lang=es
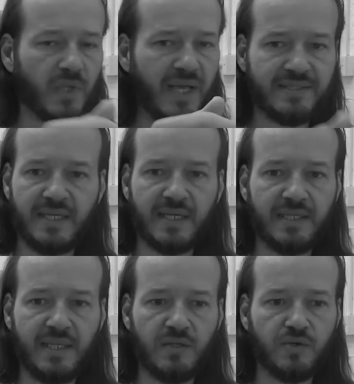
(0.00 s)

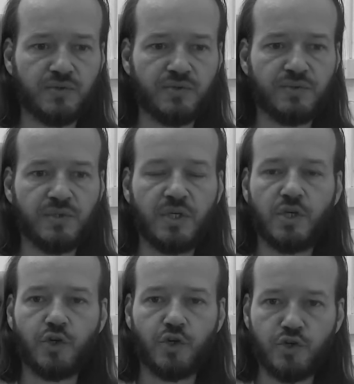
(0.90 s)
Acércate a Dios,
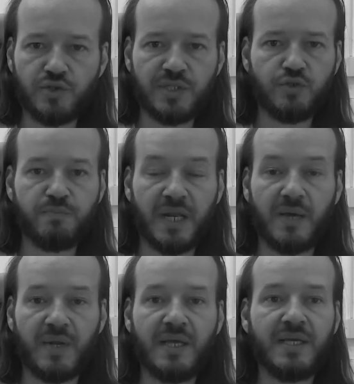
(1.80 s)
conoce su
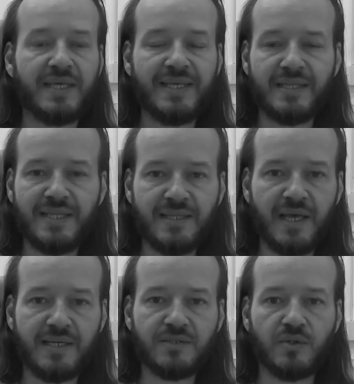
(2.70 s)
palabra y
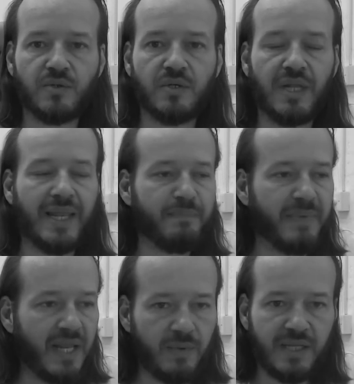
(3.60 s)
entienda esto. La
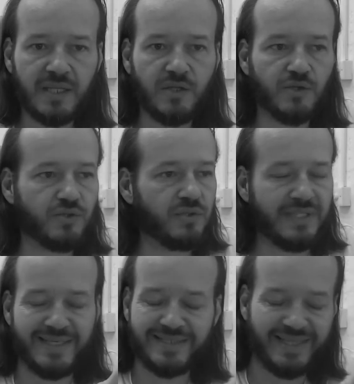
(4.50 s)
palabra de Dios,
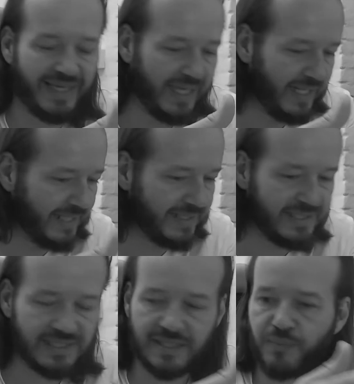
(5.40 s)
desde
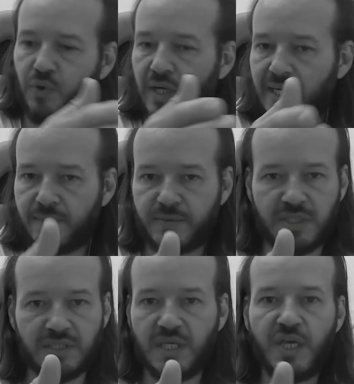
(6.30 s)
Génesis hasta
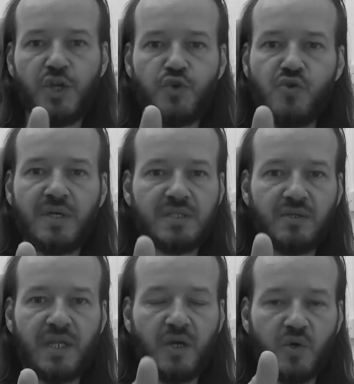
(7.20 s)
Apocalipsis, no hace
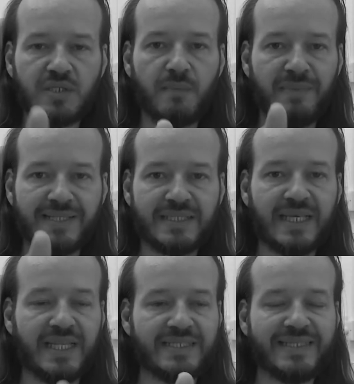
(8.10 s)
otra cosa más
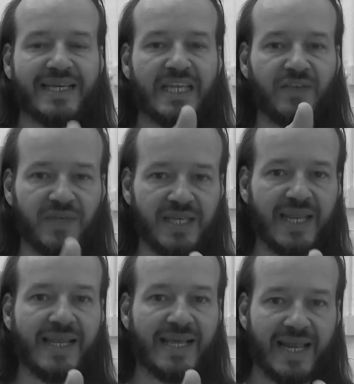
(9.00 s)
que describir
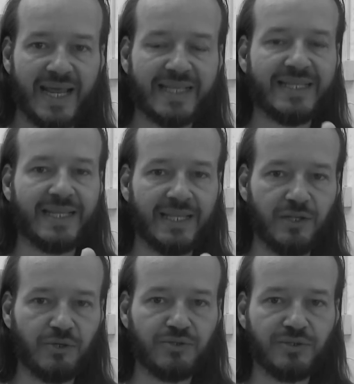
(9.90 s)
el carácter de
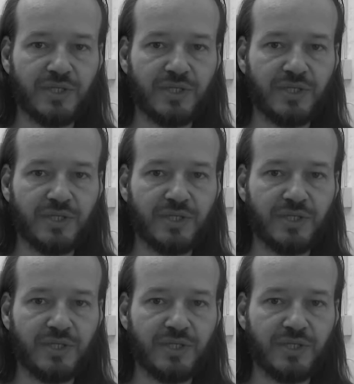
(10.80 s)
Dios.